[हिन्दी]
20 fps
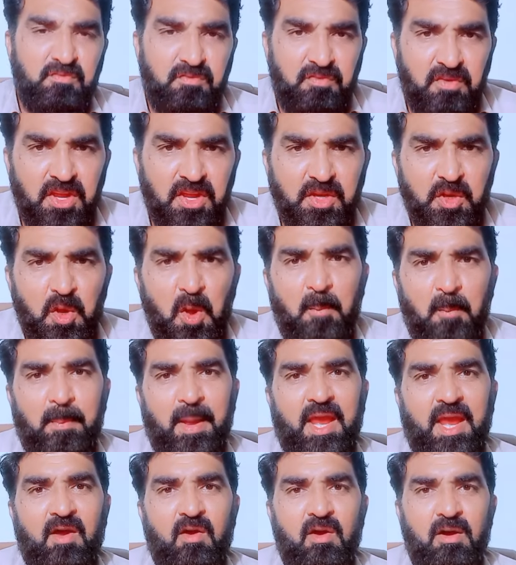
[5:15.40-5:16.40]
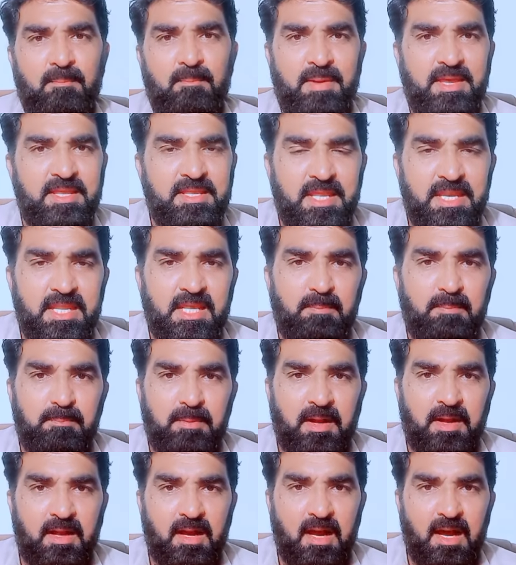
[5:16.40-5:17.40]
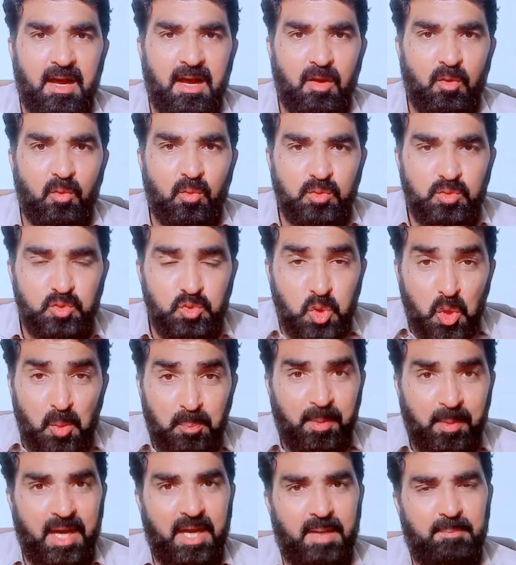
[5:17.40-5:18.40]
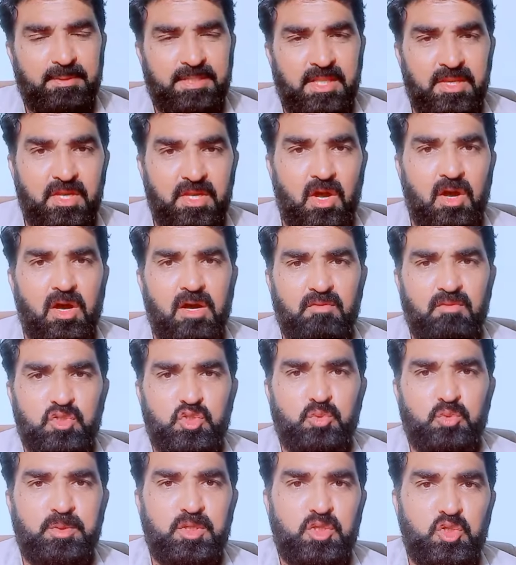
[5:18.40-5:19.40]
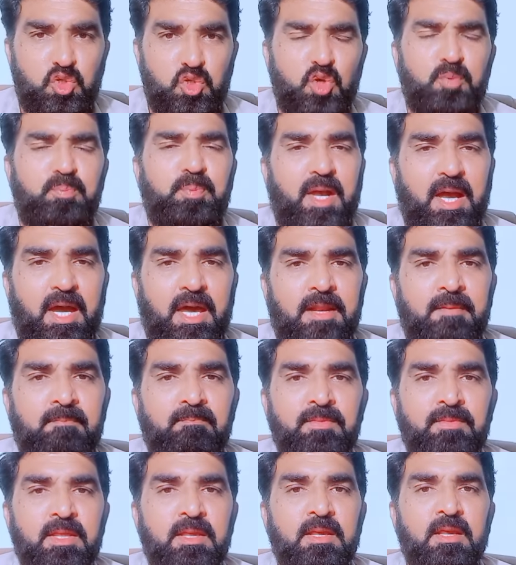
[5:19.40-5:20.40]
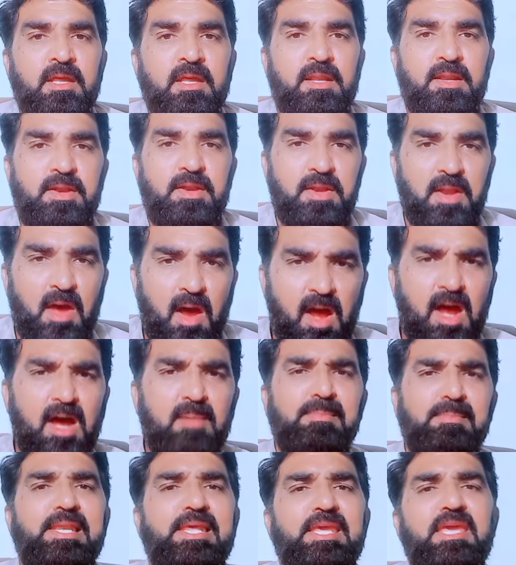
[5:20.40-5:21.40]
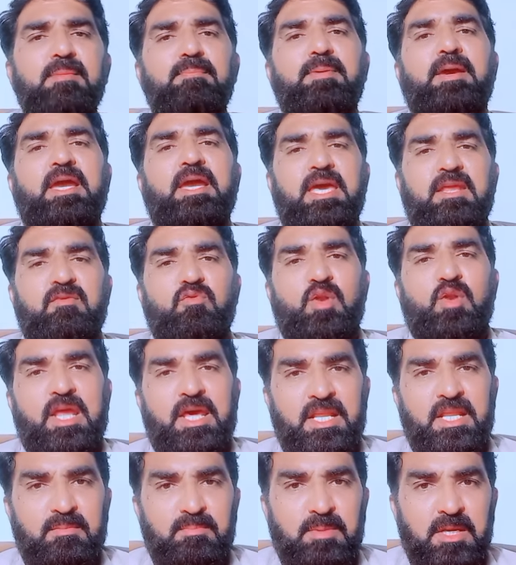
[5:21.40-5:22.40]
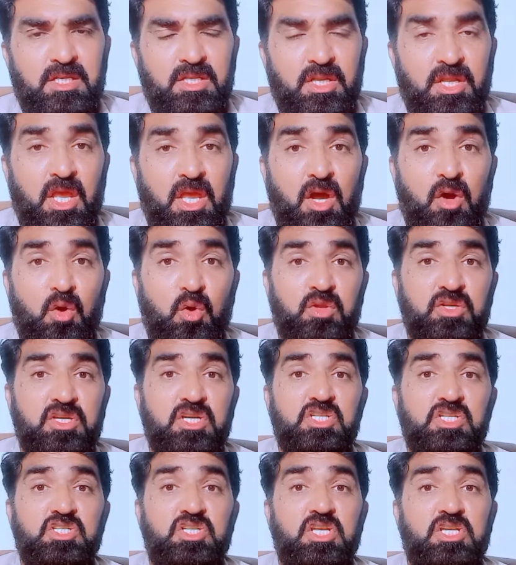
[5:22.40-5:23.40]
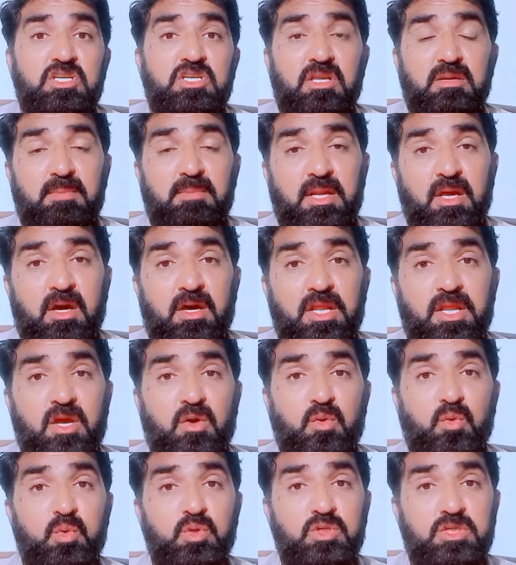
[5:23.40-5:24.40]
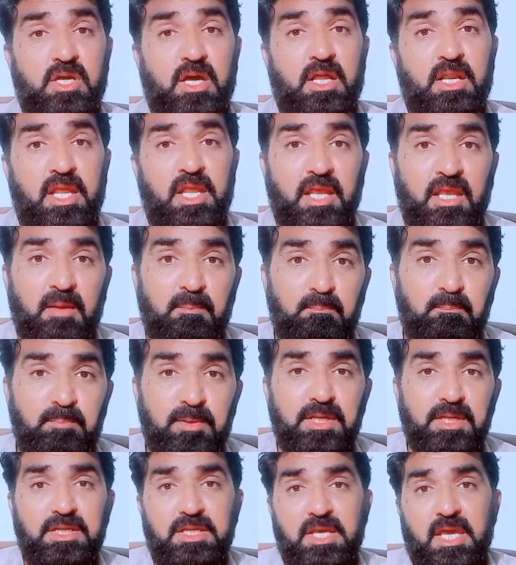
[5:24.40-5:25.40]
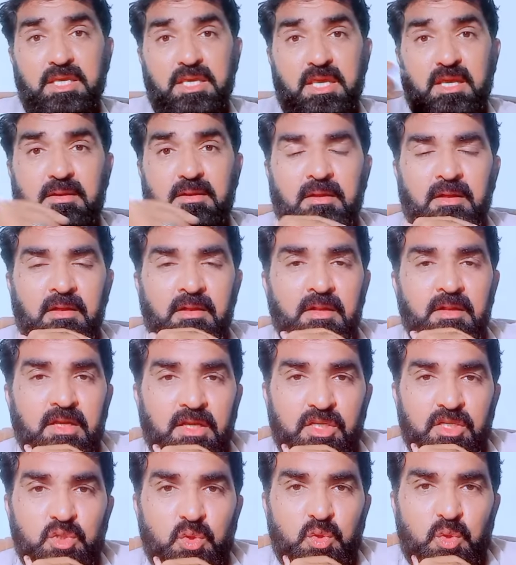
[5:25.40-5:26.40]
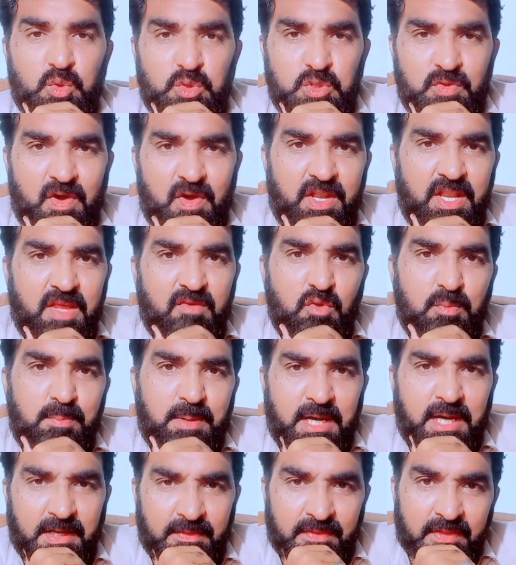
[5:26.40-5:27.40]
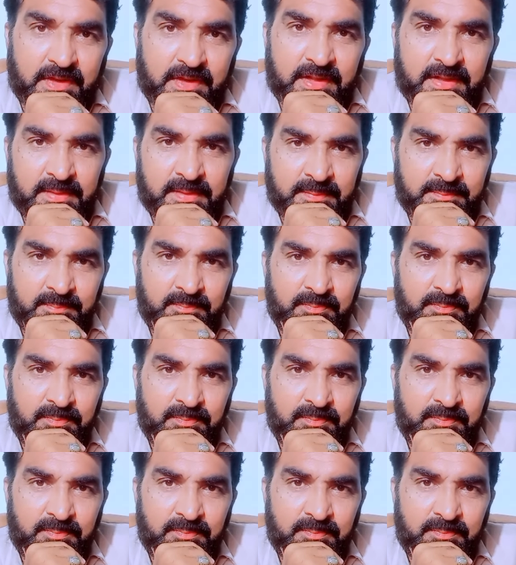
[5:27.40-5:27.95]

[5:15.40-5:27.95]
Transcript: वीडियो पैगाम में यानी कि छुप कर पता नहीं कहां वो छुपे छुप कर नाम लिए बगैर वो लानत भेज रही है और ये जश्न मना रहे हैं खुश कर रहे हैं कि पीटीआई एक कि जो नौजवान है वो बहादुर हैं